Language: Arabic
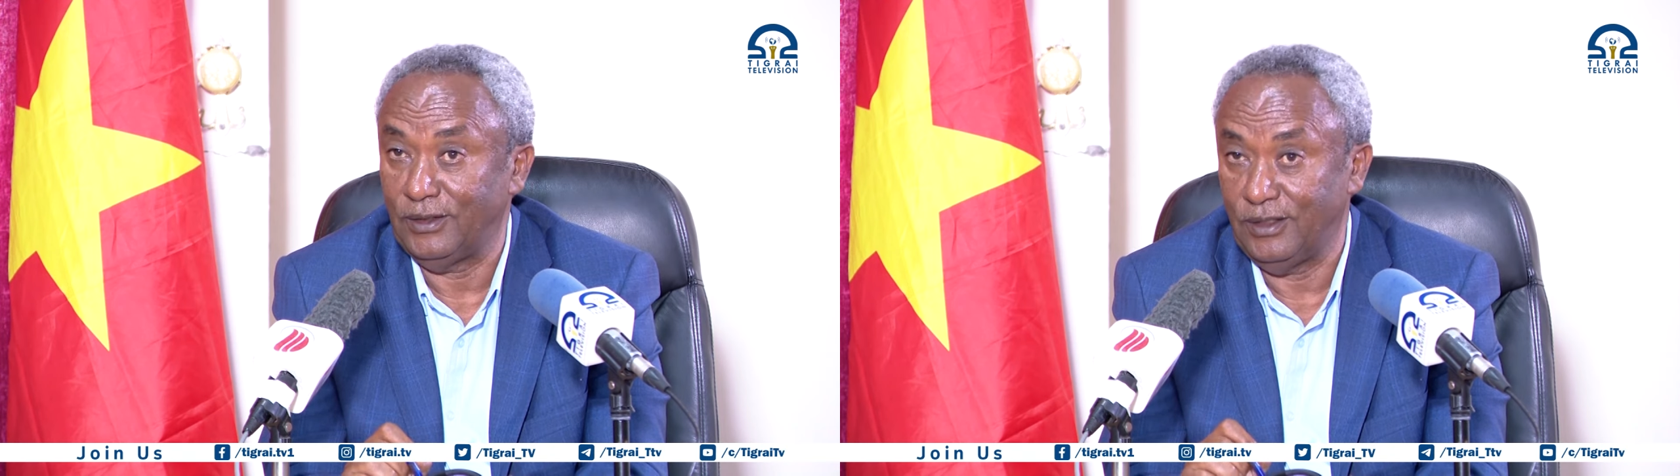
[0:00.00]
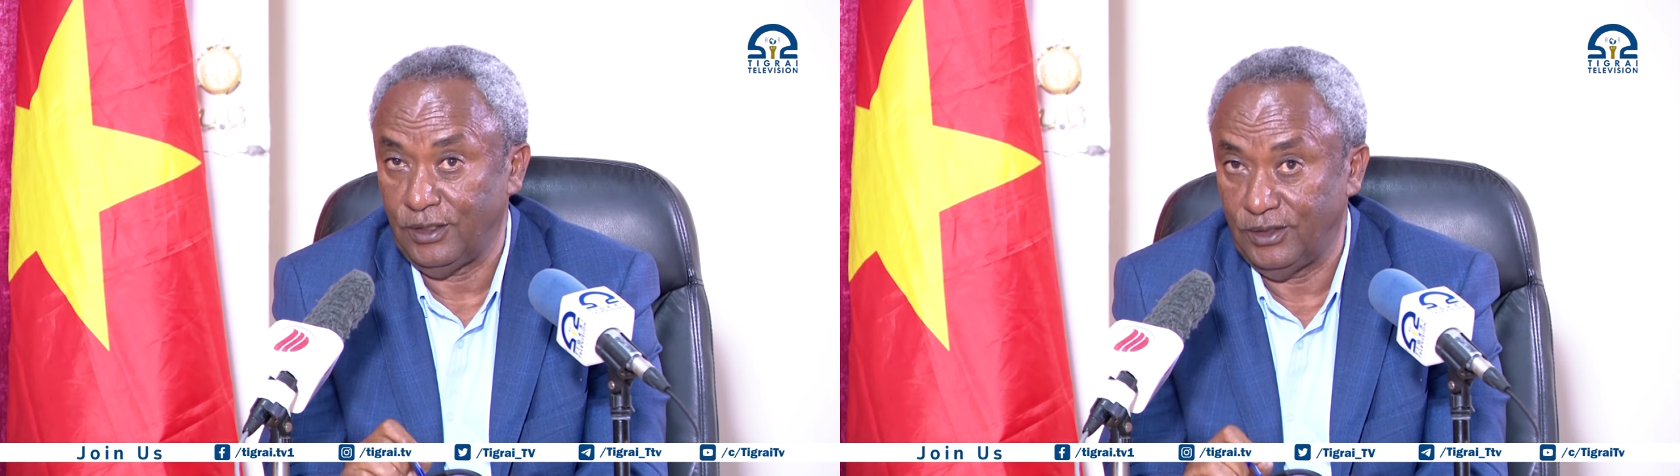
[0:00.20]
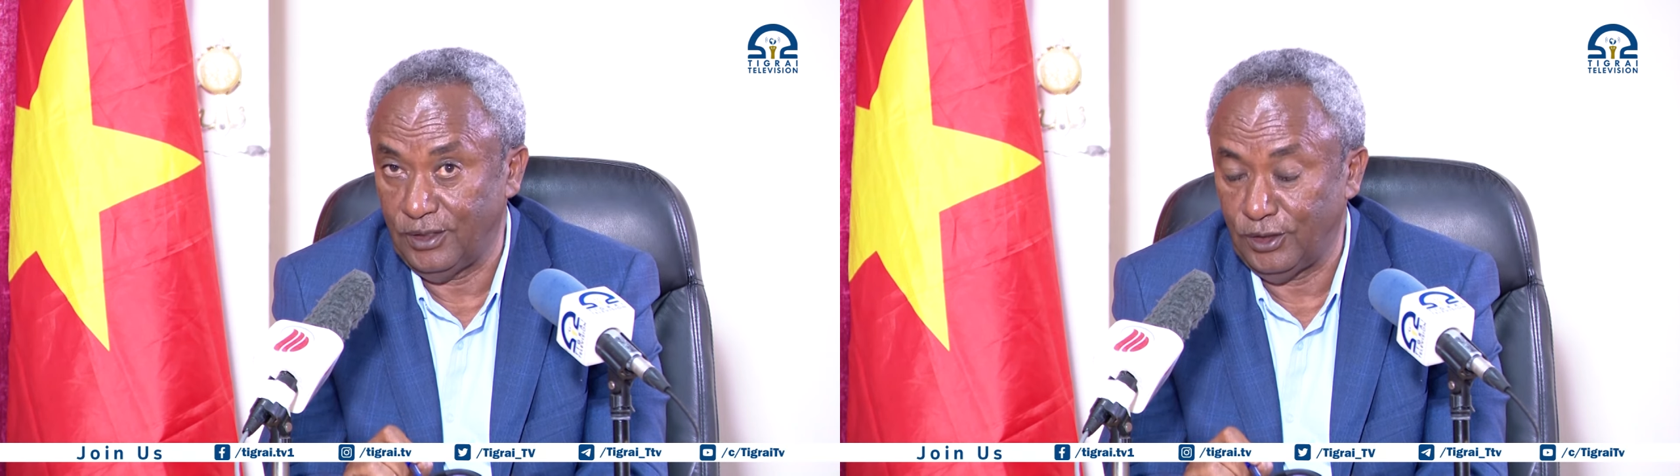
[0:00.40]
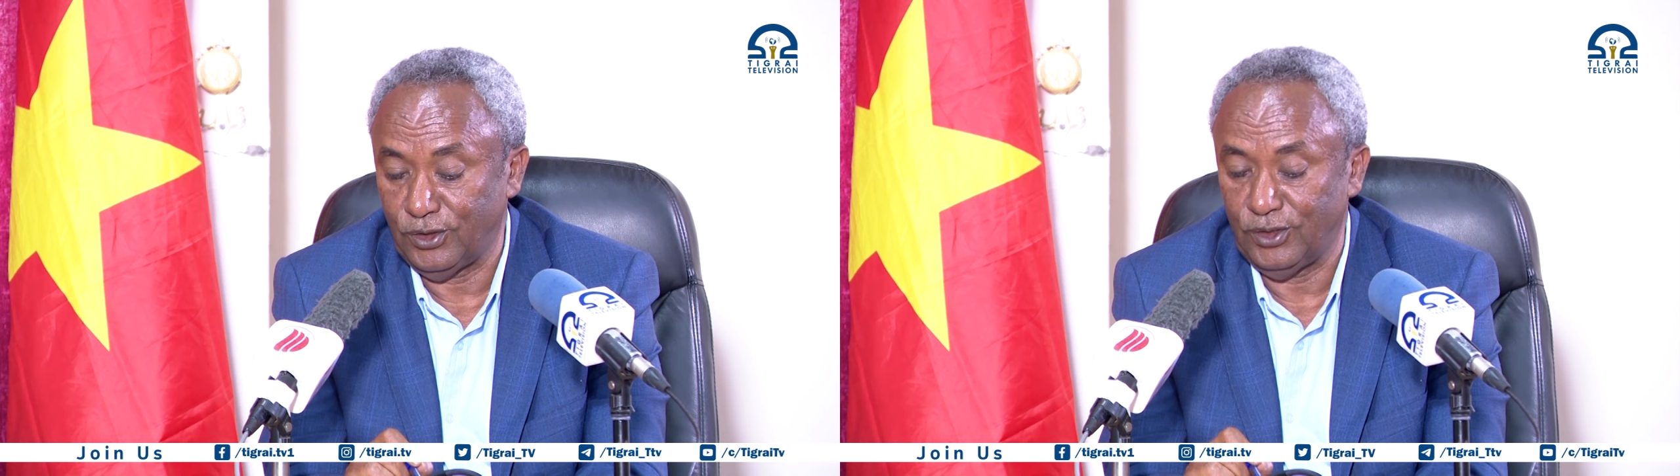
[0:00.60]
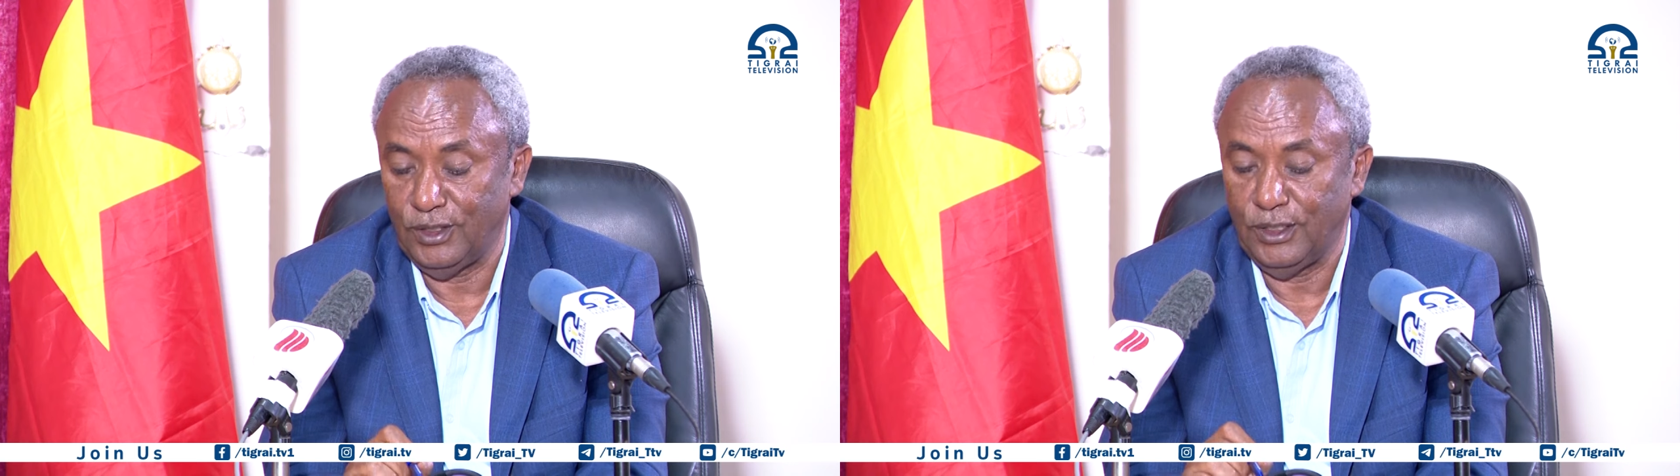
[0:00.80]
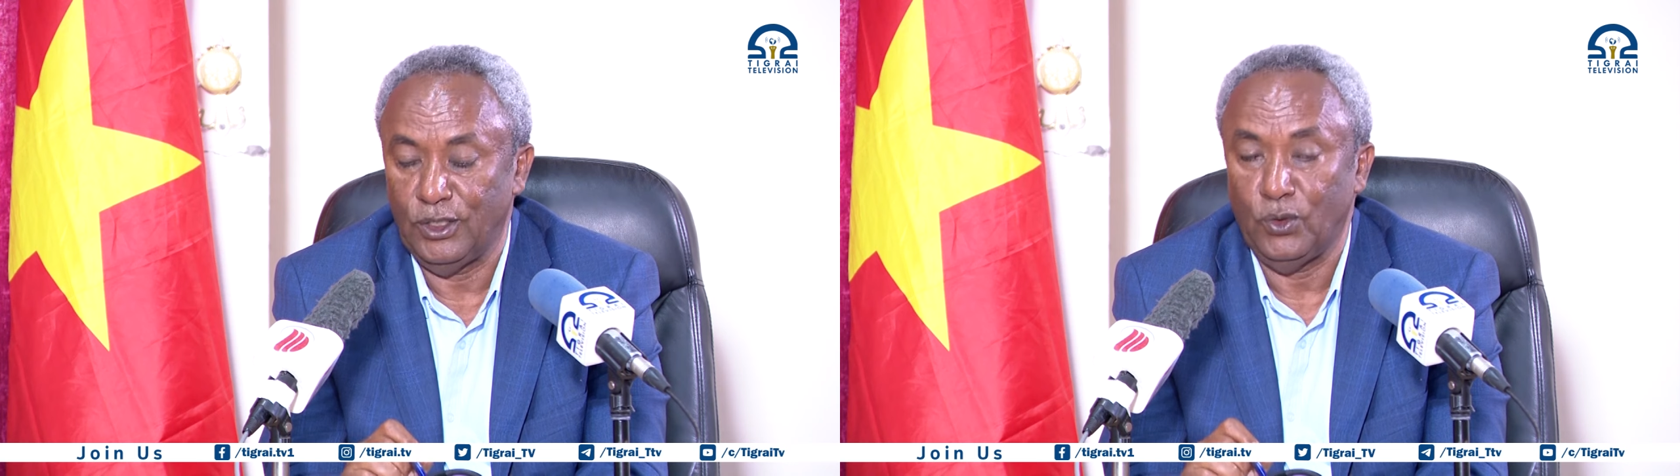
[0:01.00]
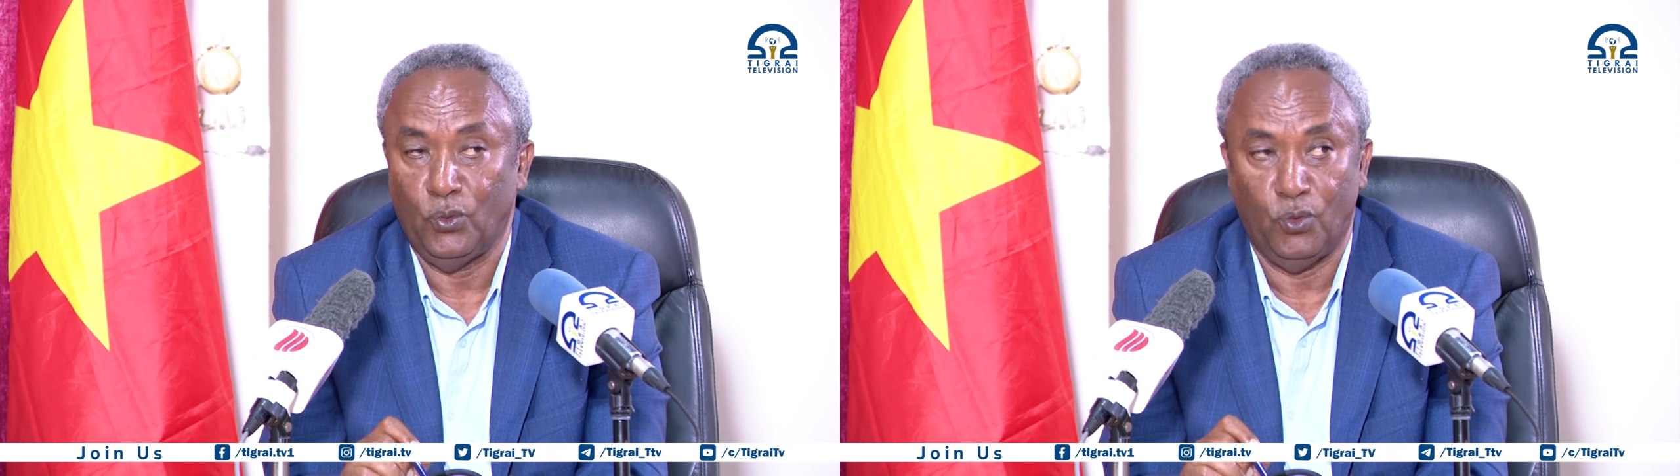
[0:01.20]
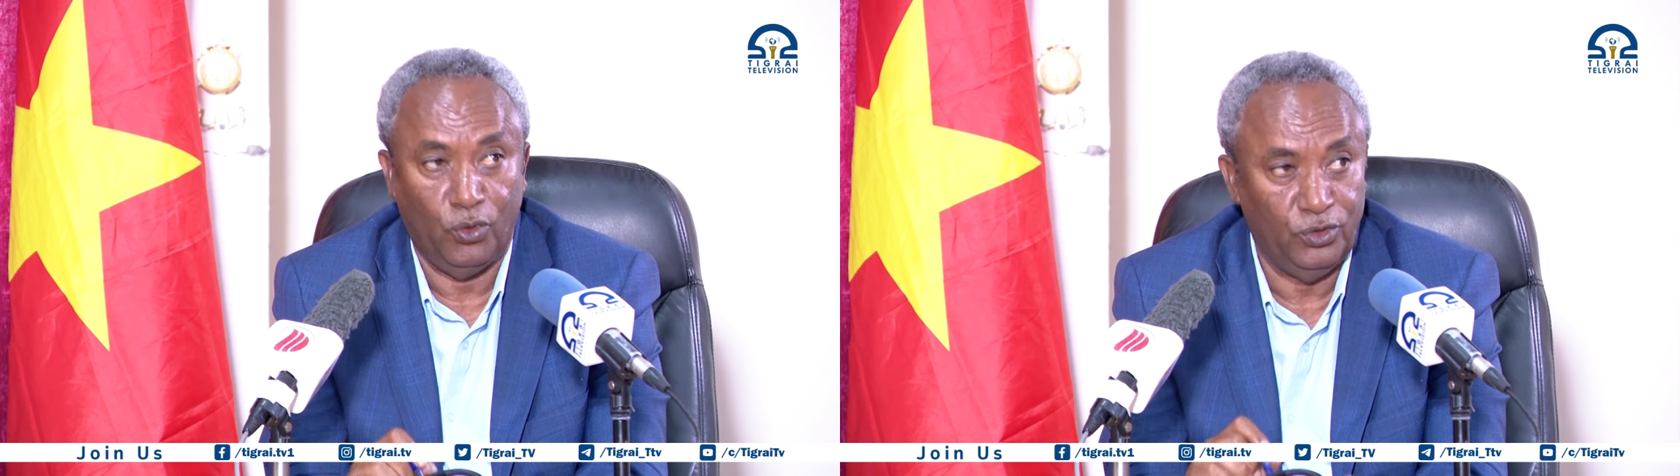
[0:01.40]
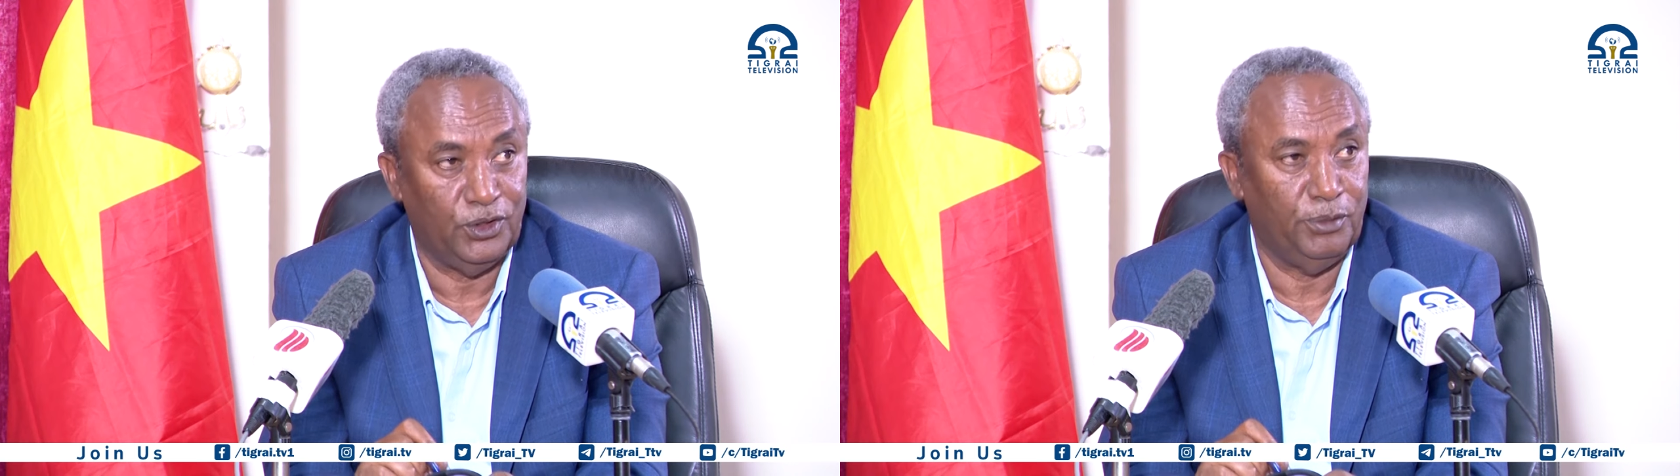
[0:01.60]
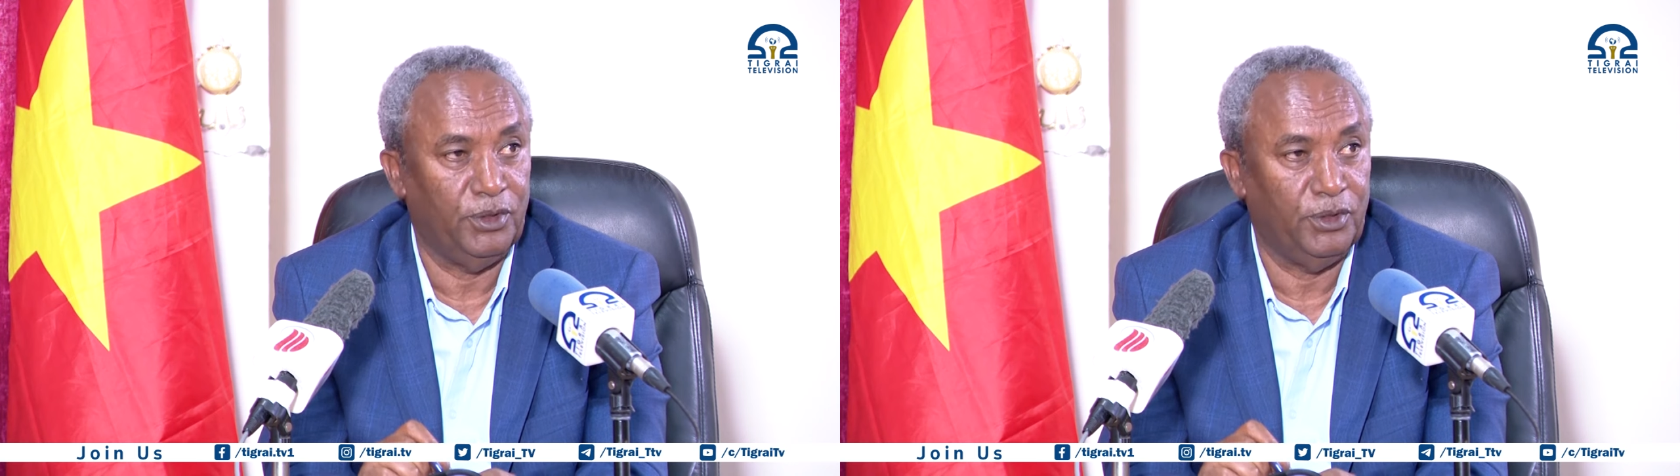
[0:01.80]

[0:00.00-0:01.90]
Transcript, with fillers: دحنت وحسن